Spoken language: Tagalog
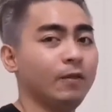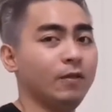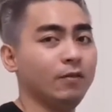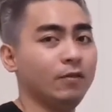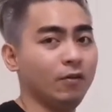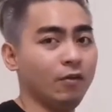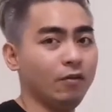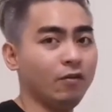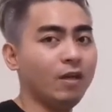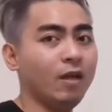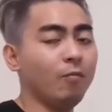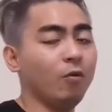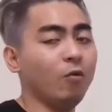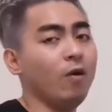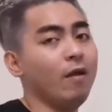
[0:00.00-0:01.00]
So, yung
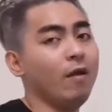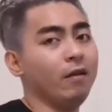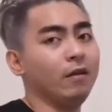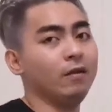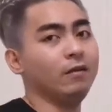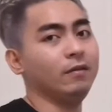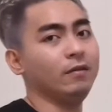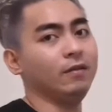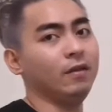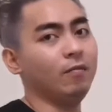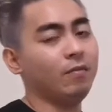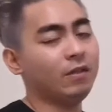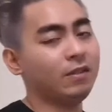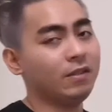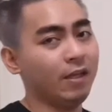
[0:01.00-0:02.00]
number one, na
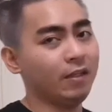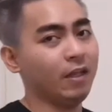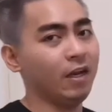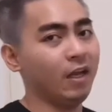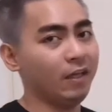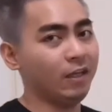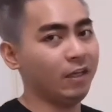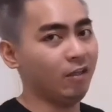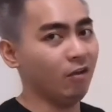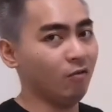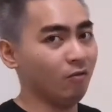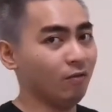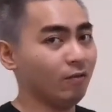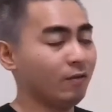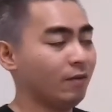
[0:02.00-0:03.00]
mistake na nakikita
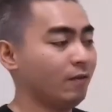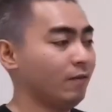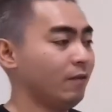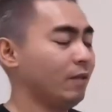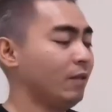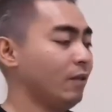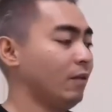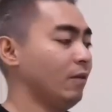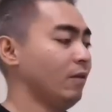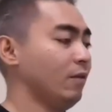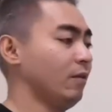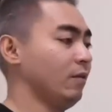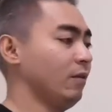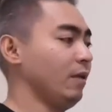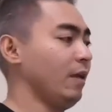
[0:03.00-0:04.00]
ko.
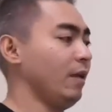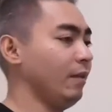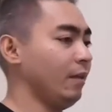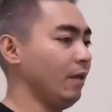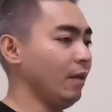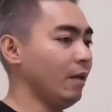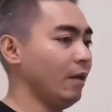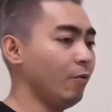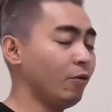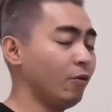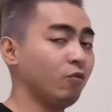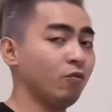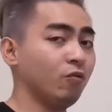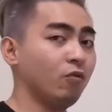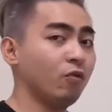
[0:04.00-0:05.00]
And then number 2,
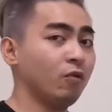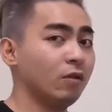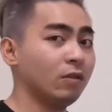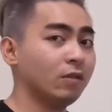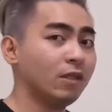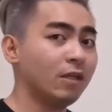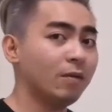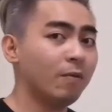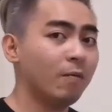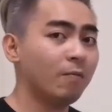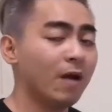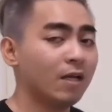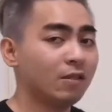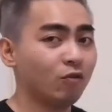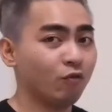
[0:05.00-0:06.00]
dyan na
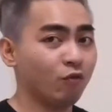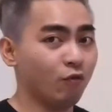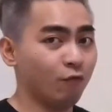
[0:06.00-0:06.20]
papasok yung